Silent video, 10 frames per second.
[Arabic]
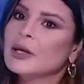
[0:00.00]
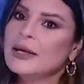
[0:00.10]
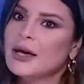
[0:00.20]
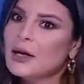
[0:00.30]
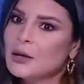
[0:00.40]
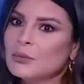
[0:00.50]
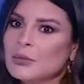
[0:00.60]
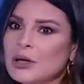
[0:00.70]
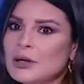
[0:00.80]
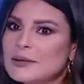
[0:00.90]
يا
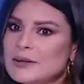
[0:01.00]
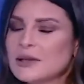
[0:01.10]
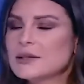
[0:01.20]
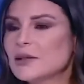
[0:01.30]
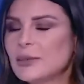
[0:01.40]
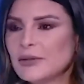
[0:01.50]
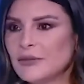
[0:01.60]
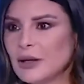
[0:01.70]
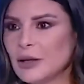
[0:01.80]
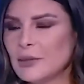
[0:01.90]
اما سنستمر
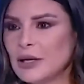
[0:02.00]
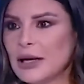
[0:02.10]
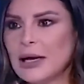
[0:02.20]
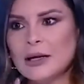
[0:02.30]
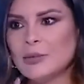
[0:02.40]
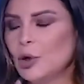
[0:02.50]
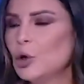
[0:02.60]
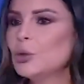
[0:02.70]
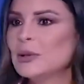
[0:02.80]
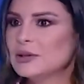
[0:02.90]
في كامل العهد
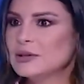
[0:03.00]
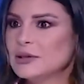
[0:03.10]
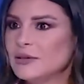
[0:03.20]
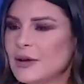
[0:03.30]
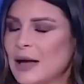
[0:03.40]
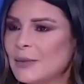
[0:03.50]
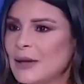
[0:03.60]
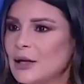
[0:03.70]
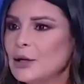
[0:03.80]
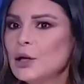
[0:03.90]
بحكم التصريف
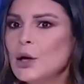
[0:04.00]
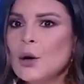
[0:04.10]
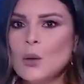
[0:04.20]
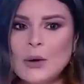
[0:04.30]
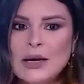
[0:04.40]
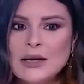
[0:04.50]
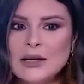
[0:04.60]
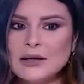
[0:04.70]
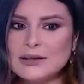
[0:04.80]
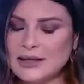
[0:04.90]
اعمال
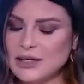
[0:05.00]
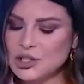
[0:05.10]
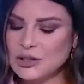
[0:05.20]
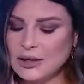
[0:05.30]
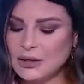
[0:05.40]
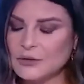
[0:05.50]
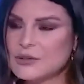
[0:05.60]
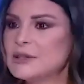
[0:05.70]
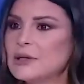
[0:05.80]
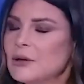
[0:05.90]
وسنجد
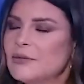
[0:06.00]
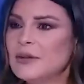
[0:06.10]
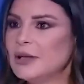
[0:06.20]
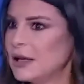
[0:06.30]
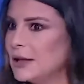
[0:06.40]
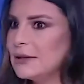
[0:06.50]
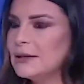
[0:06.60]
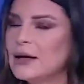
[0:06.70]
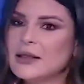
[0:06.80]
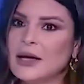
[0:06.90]
انفسنا في نهايه
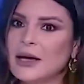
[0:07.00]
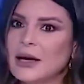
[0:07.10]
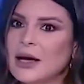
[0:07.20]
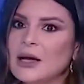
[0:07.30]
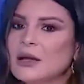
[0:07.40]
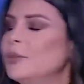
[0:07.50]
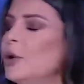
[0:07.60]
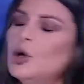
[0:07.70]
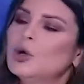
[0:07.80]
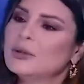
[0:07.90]
هذا العهد
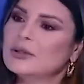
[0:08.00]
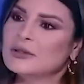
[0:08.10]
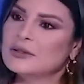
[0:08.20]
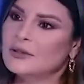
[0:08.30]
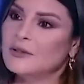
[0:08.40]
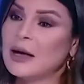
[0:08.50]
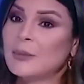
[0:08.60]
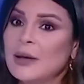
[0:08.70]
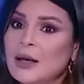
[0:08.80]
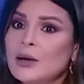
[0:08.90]
بحكم التصريف
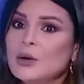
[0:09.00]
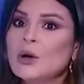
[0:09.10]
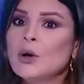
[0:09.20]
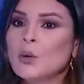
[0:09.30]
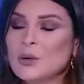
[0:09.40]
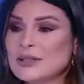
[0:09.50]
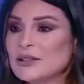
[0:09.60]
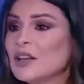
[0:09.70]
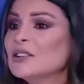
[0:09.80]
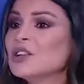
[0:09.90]
اعمال
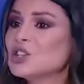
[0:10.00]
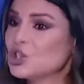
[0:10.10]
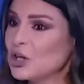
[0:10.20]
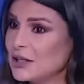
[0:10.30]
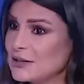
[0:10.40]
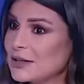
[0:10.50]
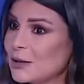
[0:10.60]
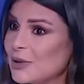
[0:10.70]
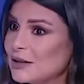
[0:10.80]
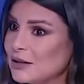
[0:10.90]
وسط خطر اجراء
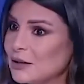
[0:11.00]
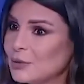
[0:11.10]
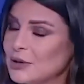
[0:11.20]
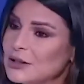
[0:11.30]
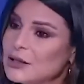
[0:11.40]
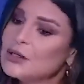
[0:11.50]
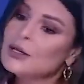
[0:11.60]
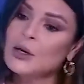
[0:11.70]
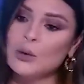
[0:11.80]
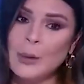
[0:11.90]
انتخابات نيابيه
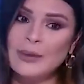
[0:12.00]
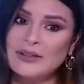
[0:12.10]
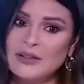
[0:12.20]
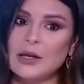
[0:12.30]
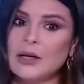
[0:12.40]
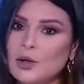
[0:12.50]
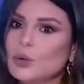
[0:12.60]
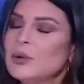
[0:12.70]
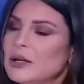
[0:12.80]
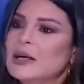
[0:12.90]
وبالتالي
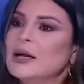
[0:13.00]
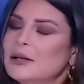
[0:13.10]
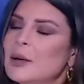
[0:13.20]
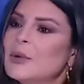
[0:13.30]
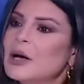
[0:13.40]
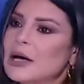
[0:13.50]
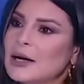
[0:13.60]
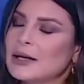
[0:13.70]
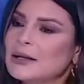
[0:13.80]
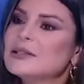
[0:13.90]
يمكن ان يبقى
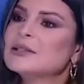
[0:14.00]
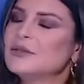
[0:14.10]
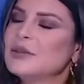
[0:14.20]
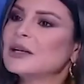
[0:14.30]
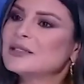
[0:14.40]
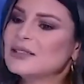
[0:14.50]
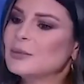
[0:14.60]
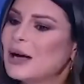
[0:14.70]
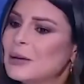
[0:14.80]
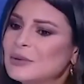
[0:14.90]
الرئيس في
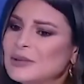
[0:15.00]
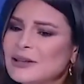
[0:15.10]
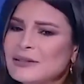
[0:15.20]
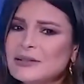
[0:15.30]
قصر بعبده